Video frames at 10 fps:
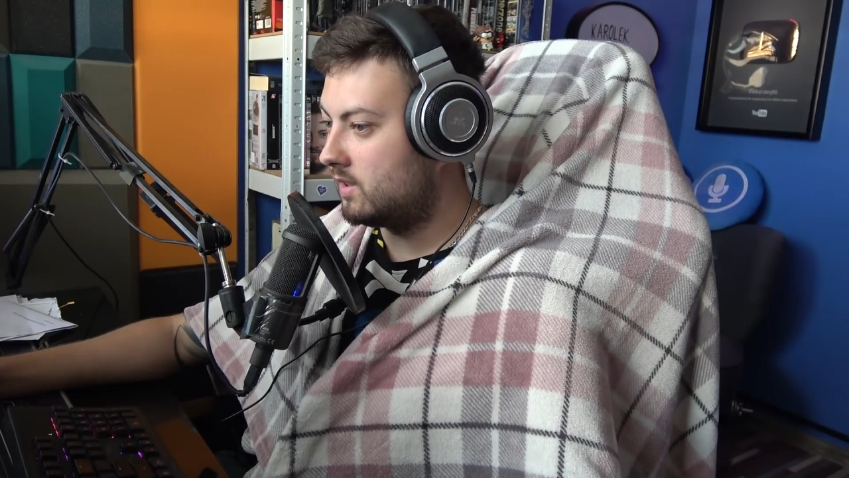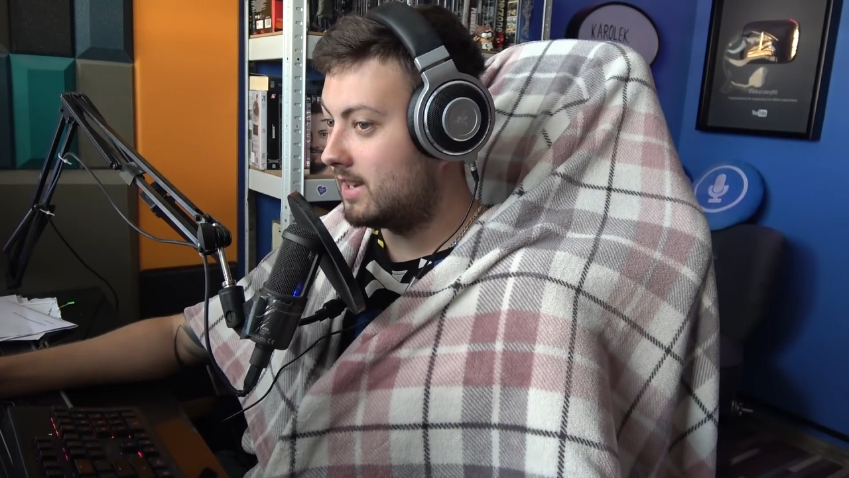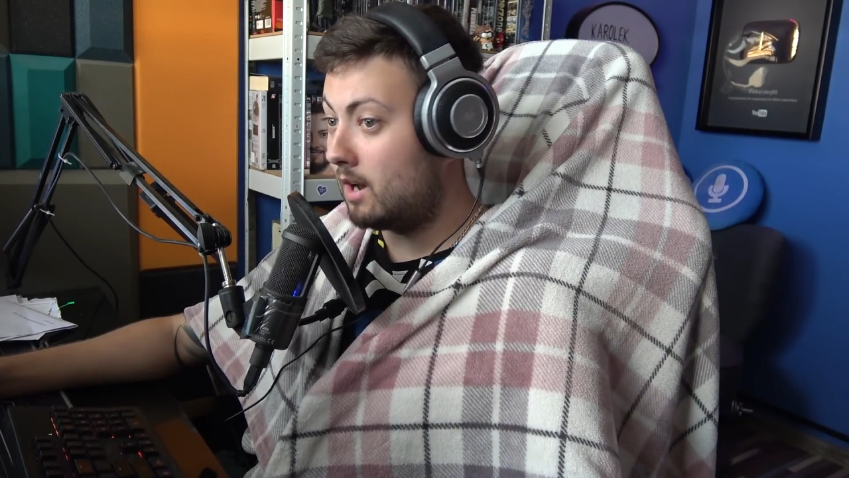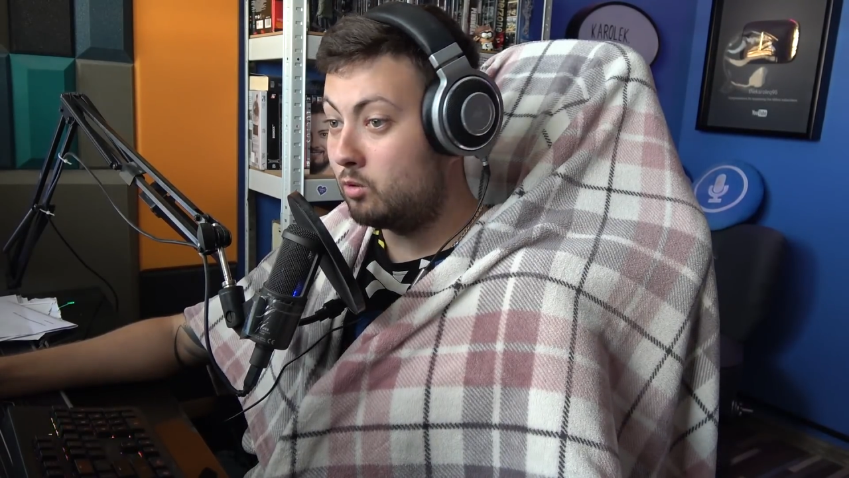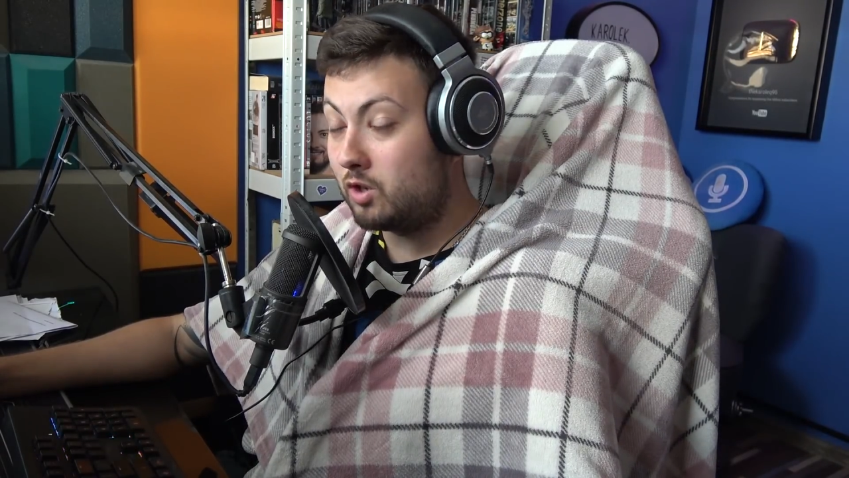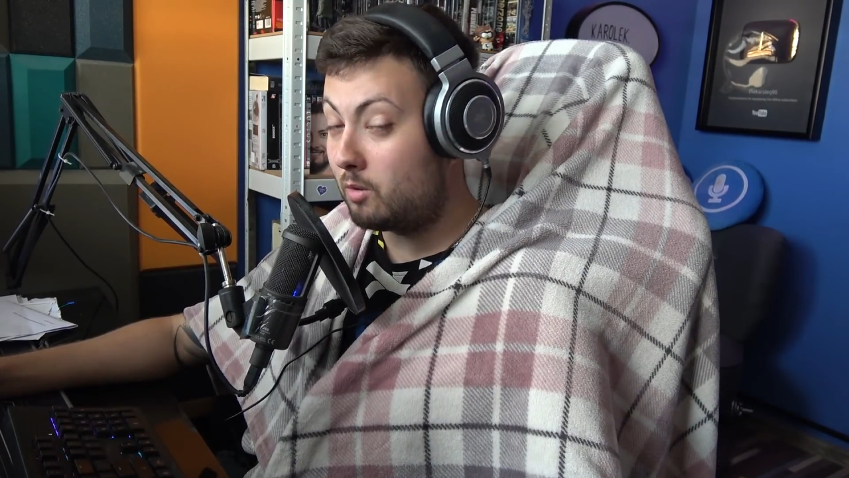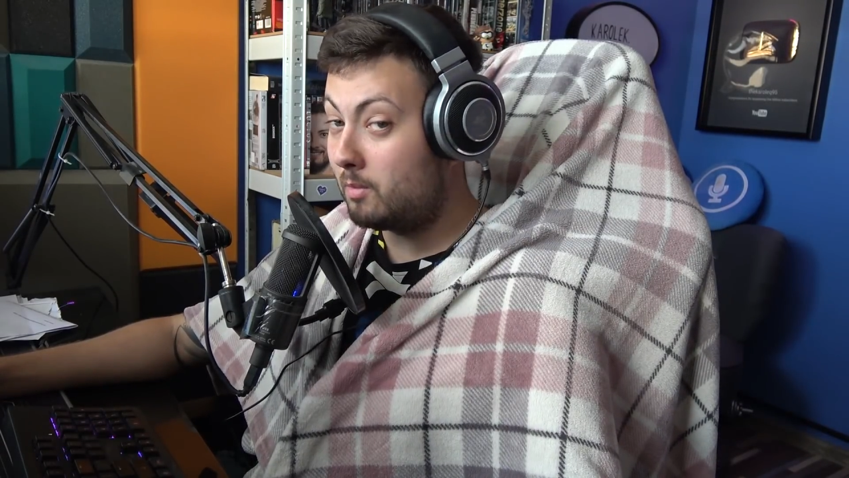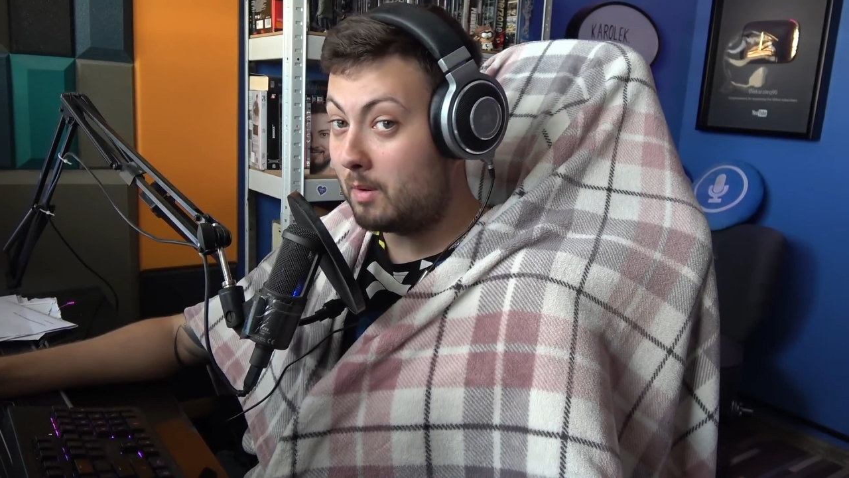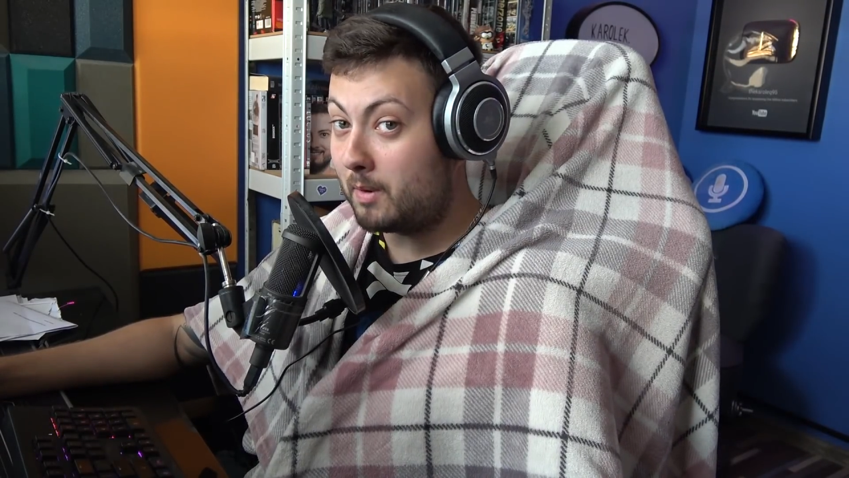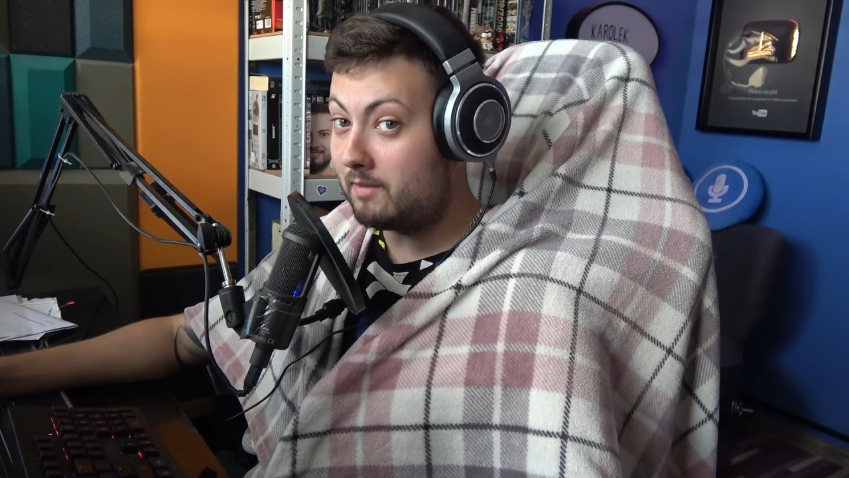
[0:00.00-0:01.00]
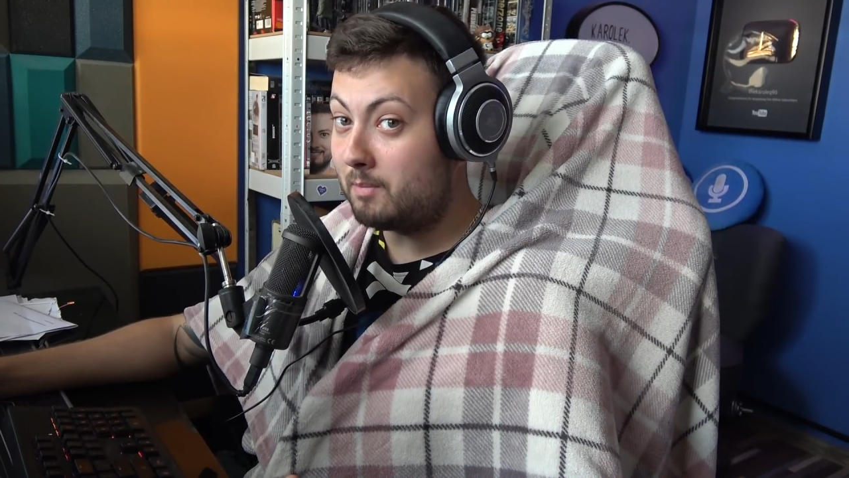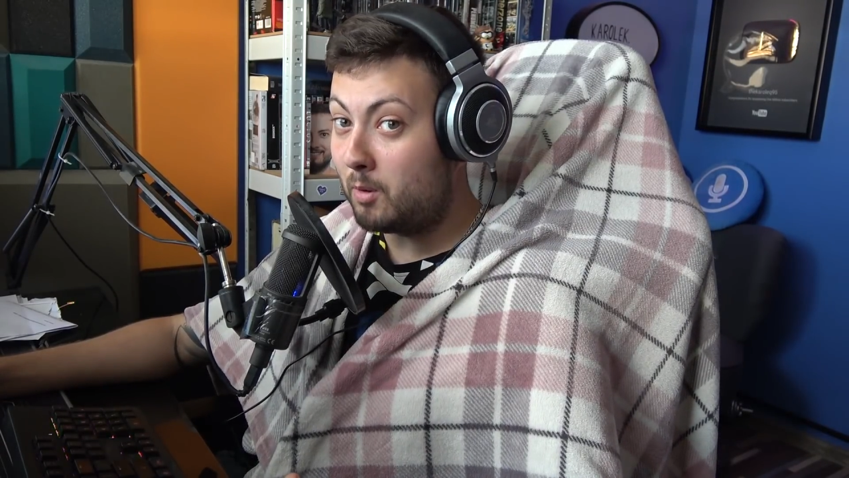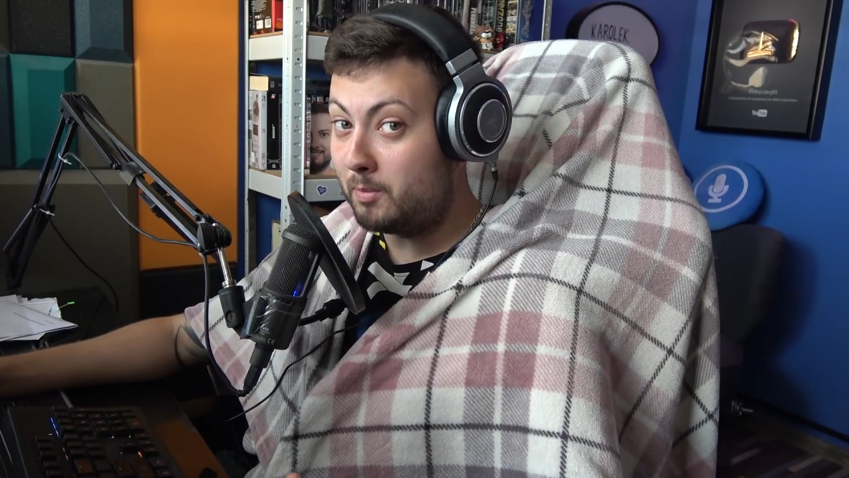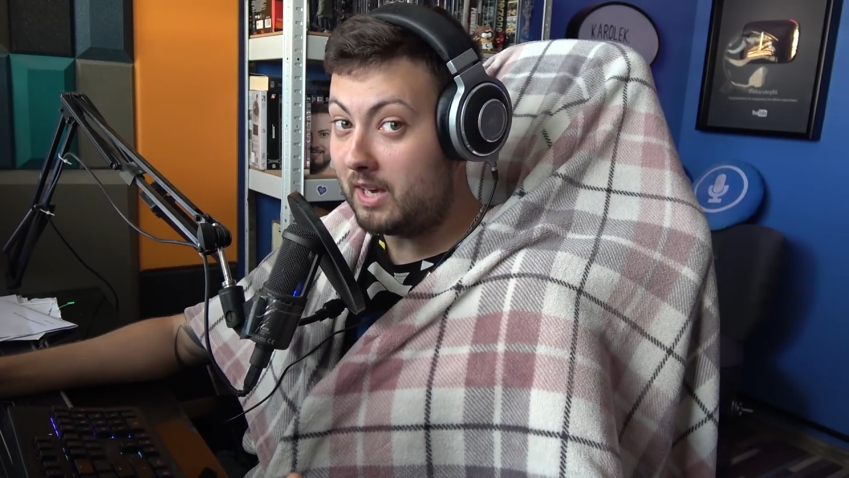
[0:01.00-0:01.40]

dzielnicy, a ludzie robią naprawdę